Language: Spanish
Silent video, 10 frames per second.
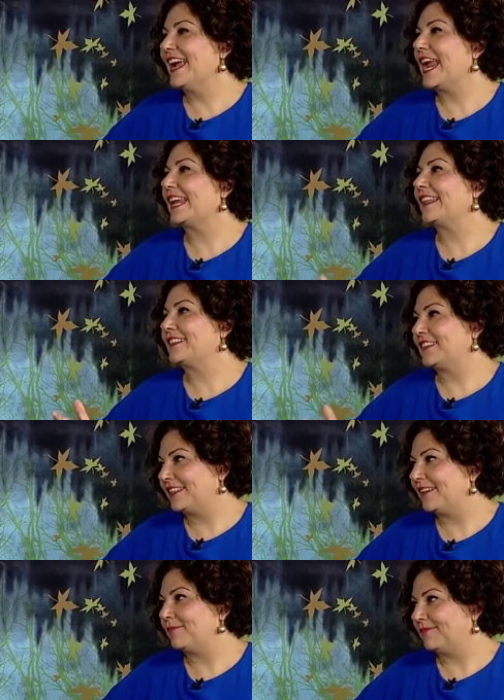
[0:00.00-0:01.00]
y
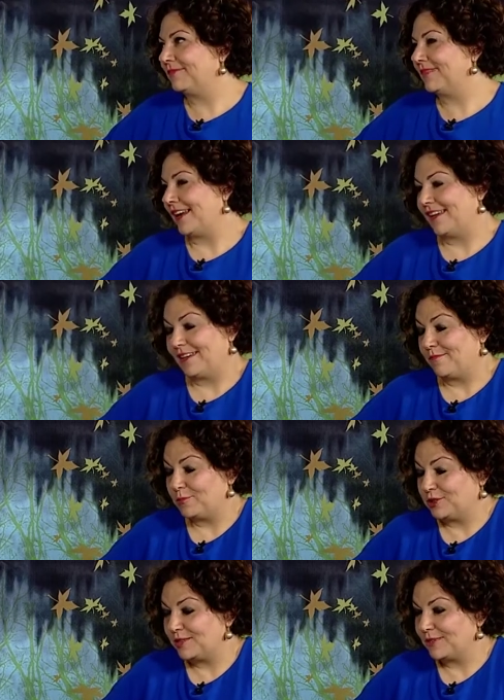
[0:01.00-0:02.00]
necesita en eh,
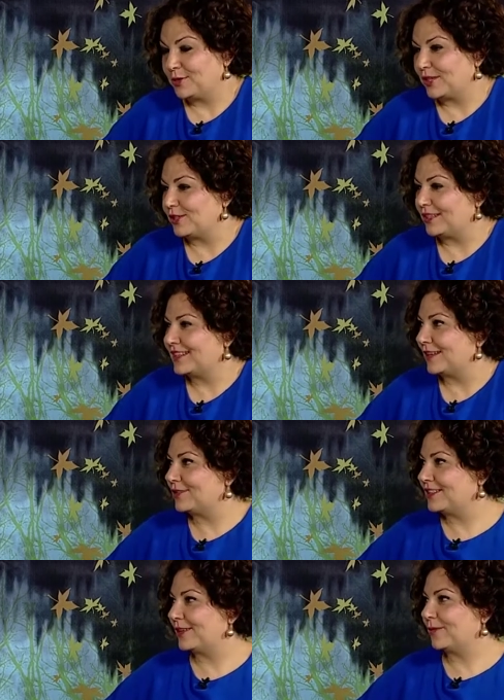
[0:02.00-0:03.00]
muchísimas ocasiones que
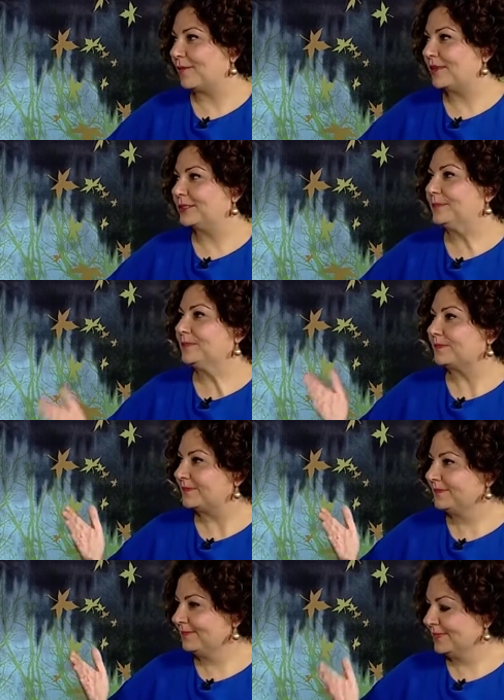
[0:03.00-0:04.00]
nos echen una mano.
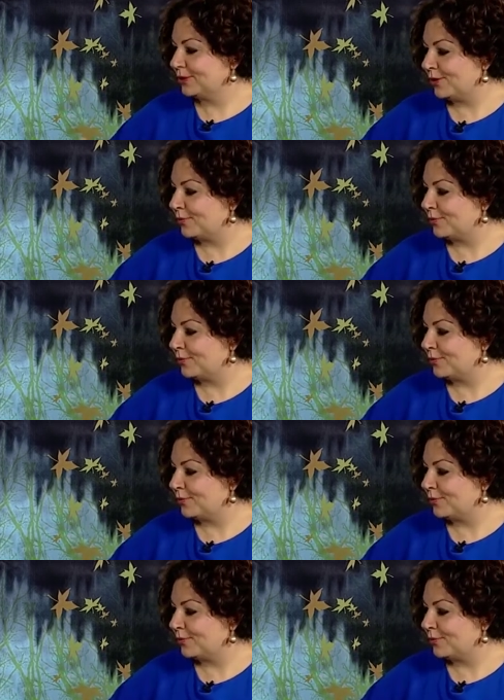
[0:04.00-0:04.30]
Solo